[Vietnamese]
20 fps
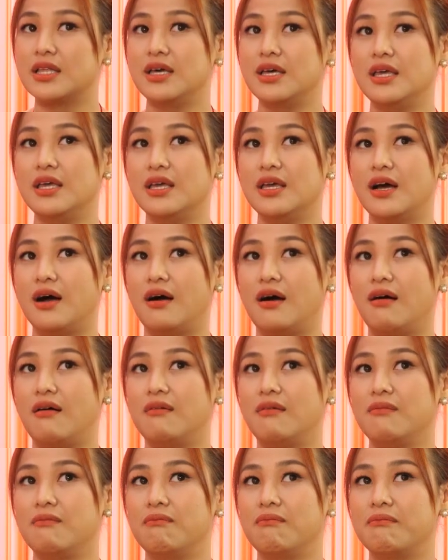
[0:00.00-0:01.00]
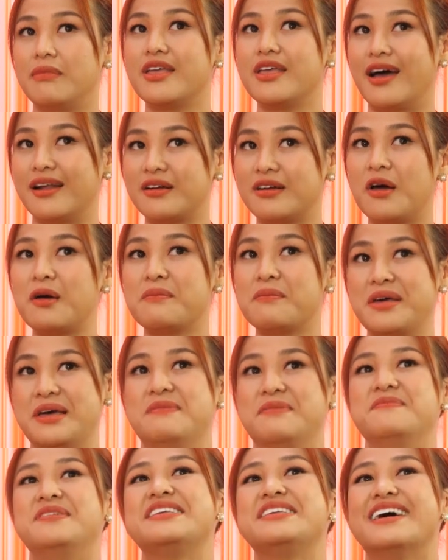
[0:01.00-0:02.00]
Thì bây giờ anh nói em
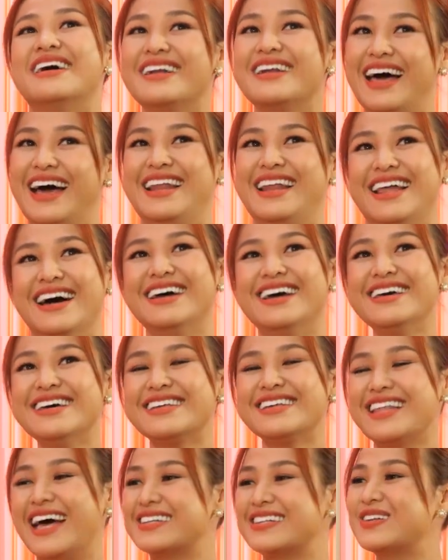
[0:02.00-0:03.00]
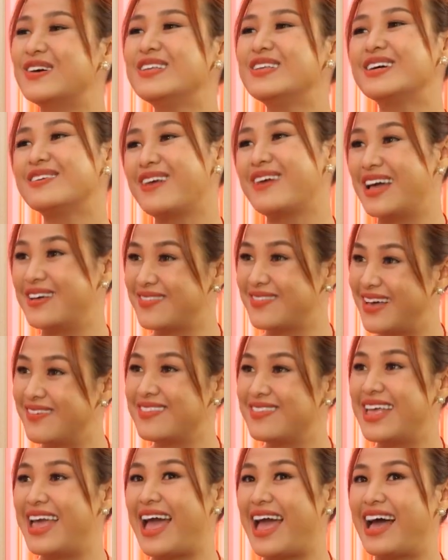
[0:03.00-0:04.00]
mới nhớ lại là đa số những cái vai em
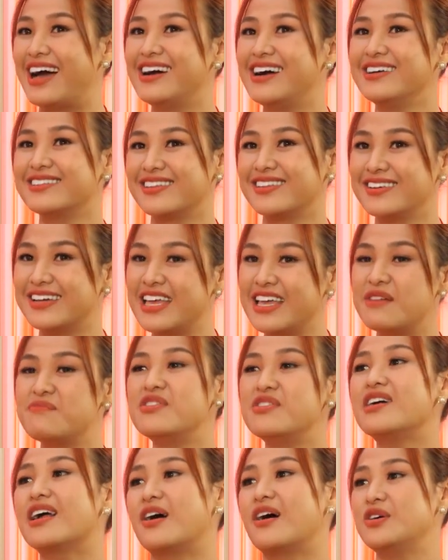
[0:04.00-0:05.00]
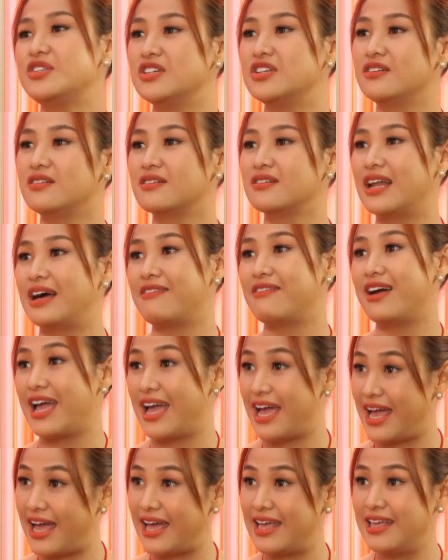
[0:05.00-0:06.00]
tham gia từ khi em bước ra khỏi trường là vai
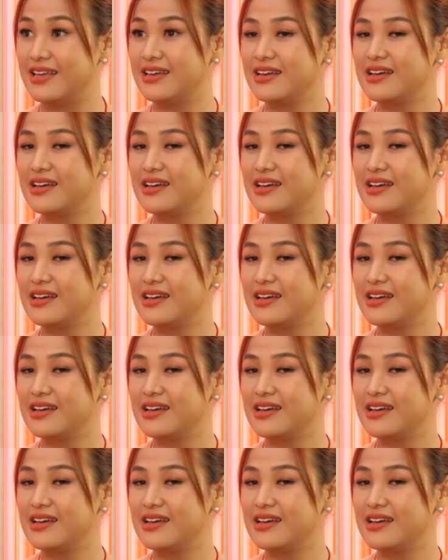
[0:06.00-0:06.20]
hài.